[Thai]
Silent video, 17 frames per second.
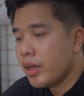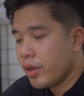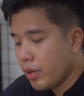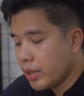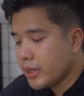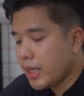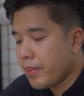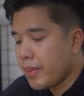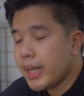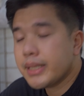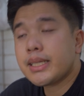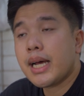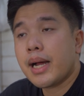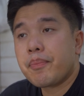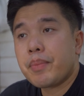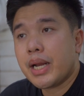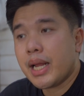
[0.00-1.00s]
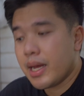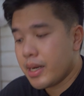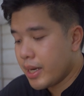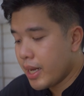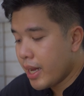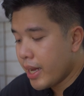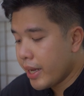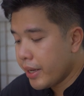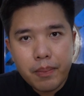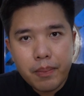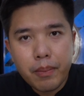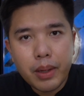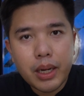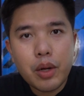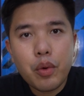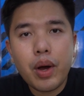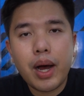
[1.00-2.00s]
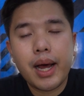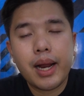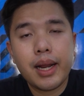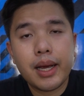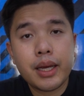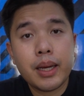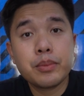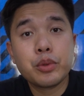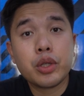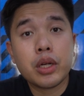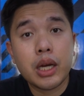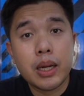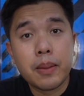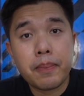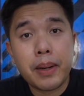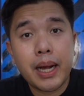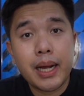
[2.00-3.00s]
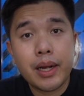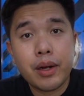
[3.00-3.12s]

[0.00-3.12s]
ก็สามารถสั่งมาทานได้ไม่ได้หวานและเค็มจนเกินไป